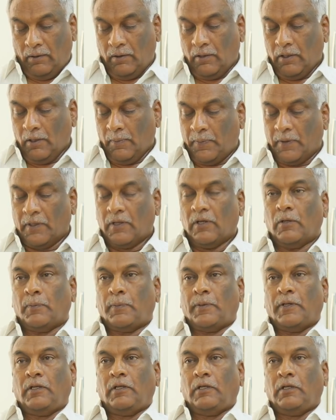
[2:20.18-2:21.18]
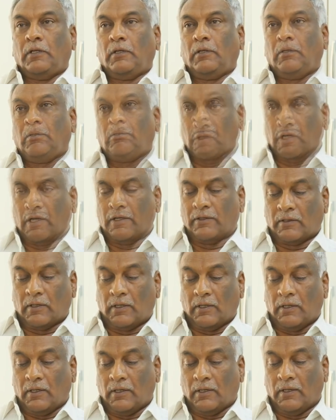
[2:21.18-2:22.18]
ఇదే పనిలో పని ఆంధ్ర
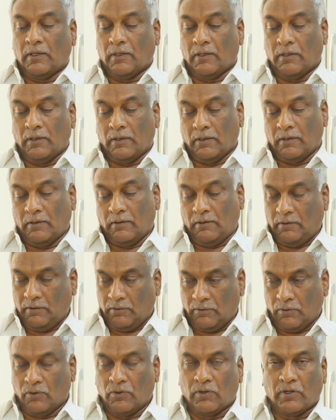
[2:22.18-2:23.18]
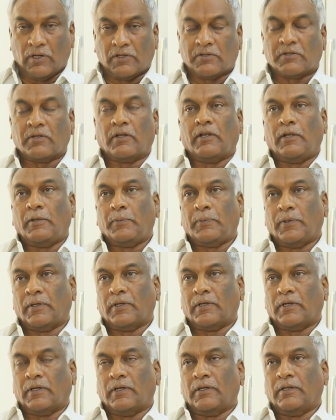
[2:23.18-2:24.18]
ఈ రెండు రాష్ట్రాలు
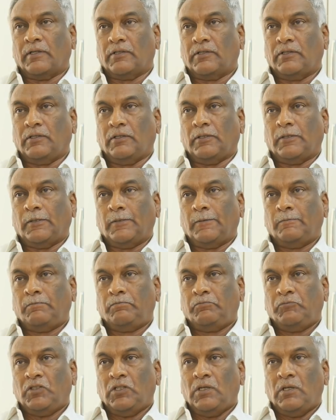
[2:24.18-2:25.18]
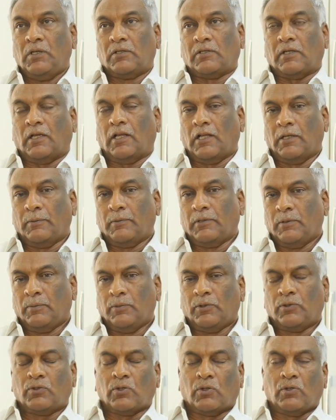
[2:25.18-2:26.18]
అయిపోయిన కాడి నుంచి చాలామంది
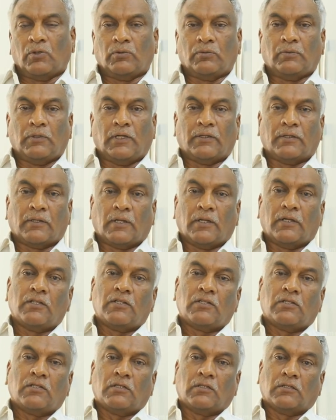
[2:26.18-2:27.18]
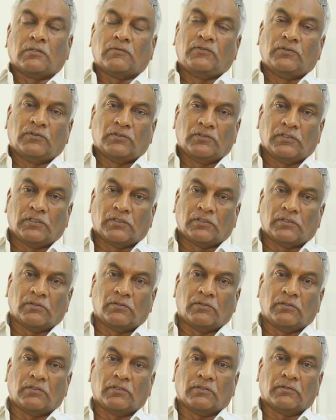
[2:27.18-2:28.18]
మిత్రులు ఆంధ్ర నుంచి నాకు ఫోన్ చేస్తూ
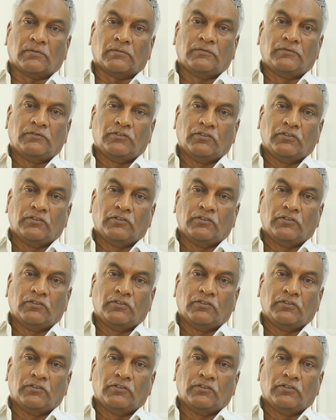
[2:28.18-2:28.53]
ఉంటారు